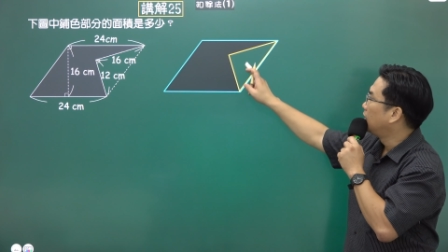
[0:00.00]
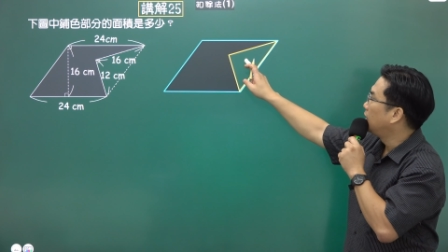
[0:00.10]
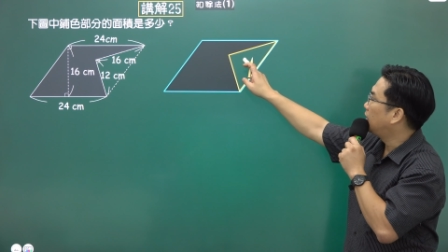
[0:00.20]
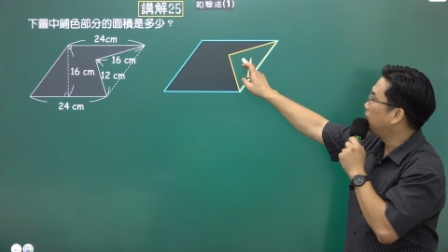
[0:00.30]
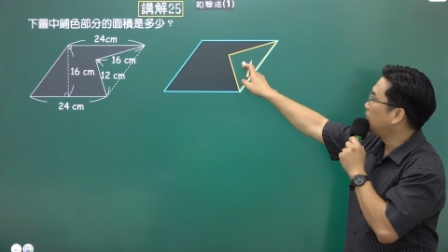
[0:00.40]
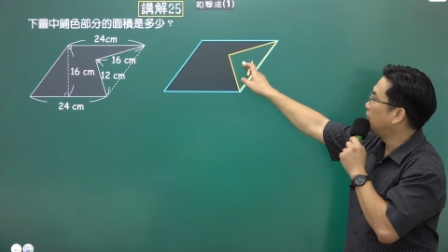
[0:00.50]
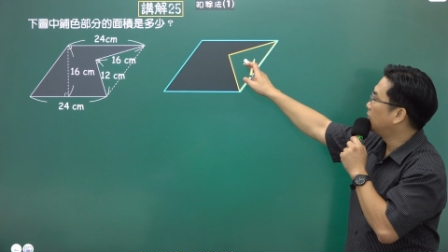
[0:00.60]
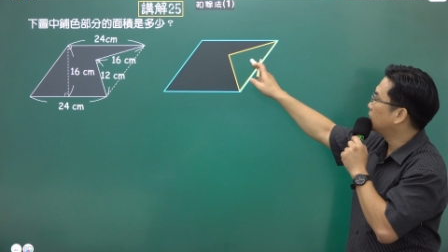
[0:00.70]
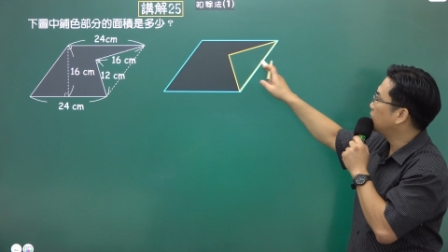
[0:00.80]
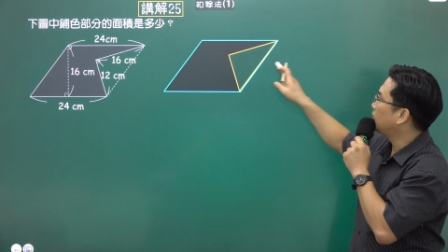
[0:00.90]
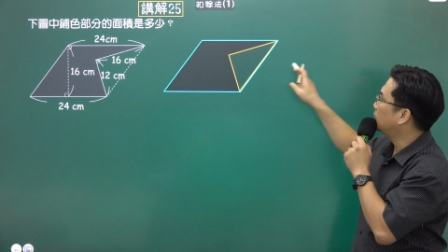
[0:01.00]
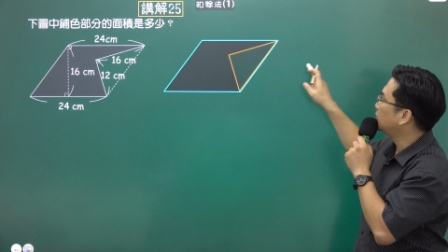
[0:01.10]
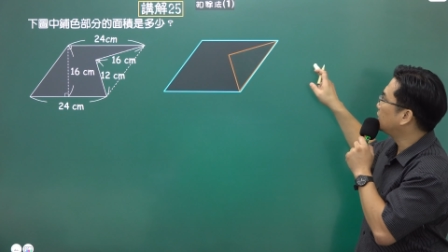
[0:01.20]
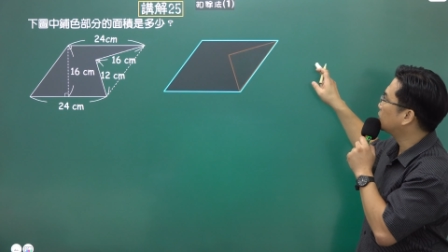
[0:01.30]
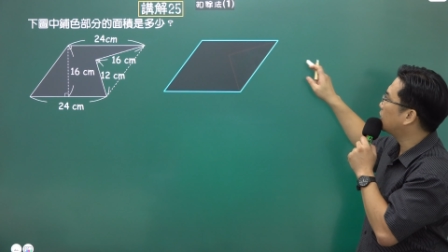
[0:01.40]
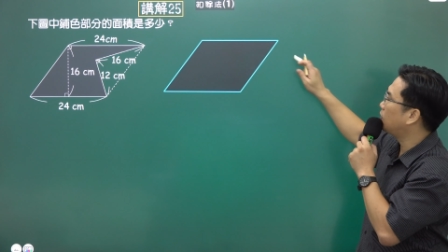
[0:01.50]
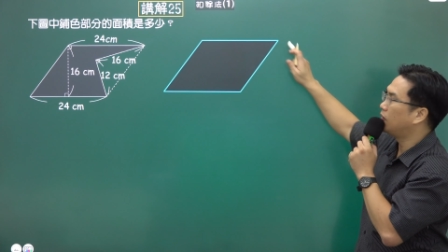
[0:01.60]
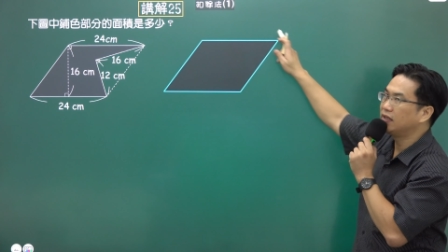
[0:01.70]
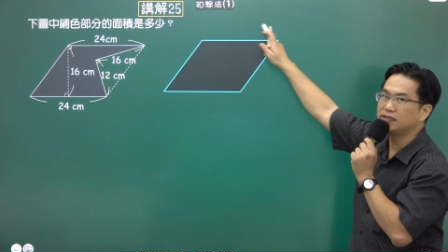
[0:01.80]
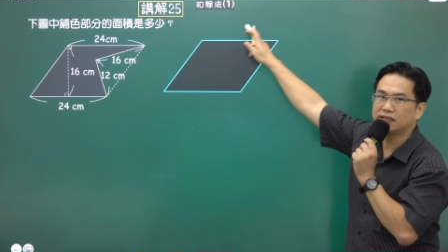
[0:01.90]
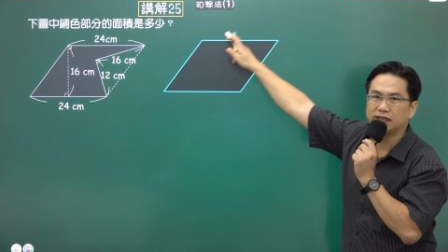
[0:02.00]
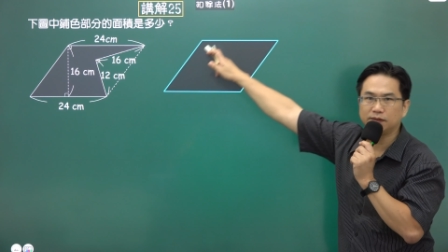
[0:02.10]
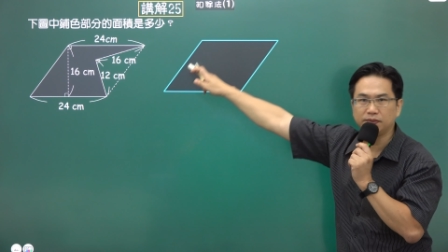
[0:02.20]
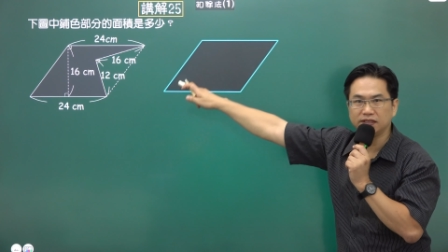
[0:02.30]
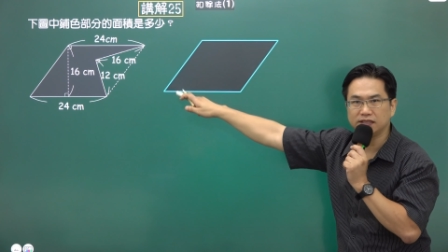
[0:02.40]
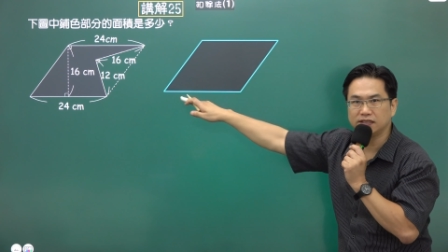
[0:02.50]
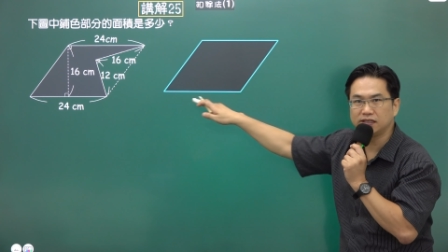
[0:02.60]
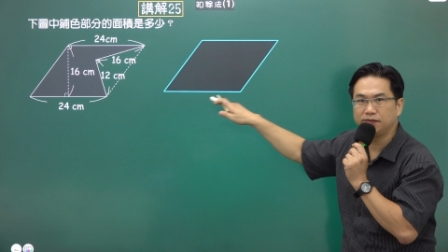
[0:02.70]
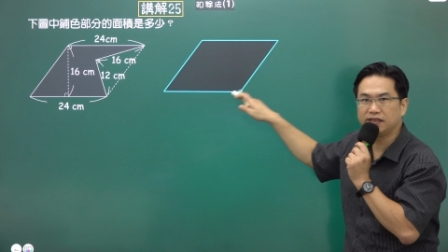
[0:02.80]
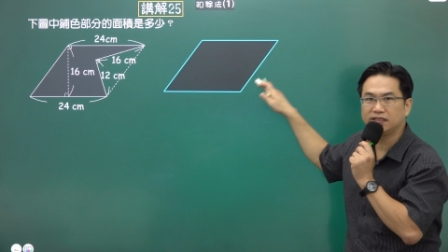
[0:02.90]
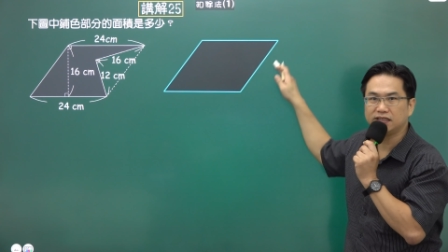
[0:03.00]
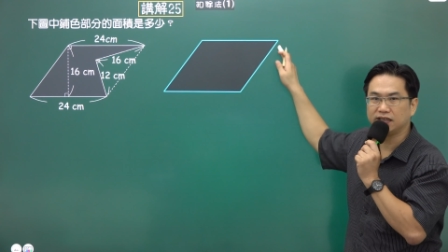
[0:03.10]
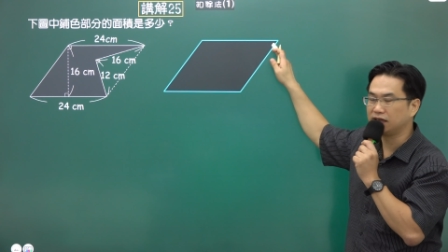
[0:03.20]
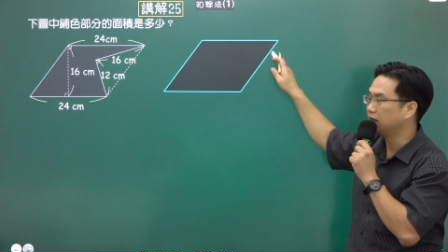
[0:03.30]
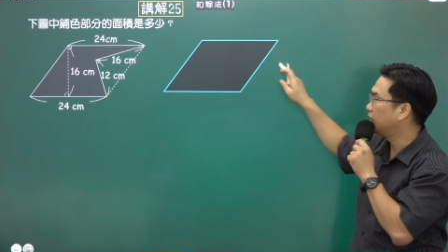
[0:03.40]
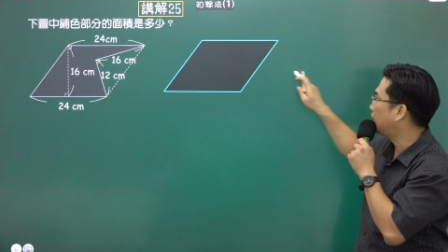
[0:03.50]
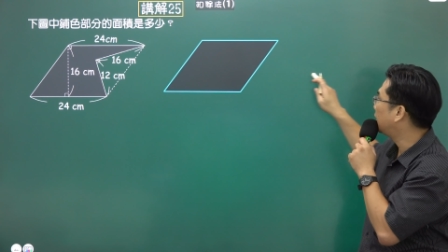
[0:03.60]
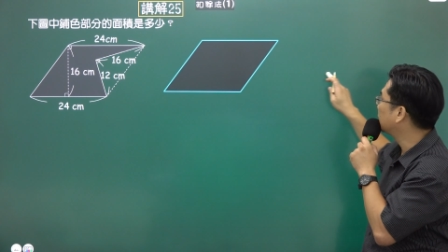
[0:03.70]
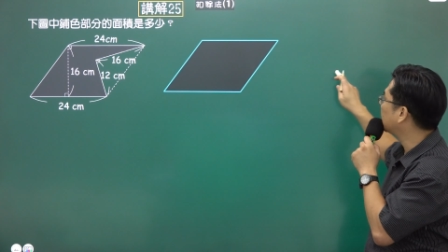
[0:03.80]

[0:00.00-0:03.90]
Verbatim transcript: 那么，所以我先算完整的平行四边形，然后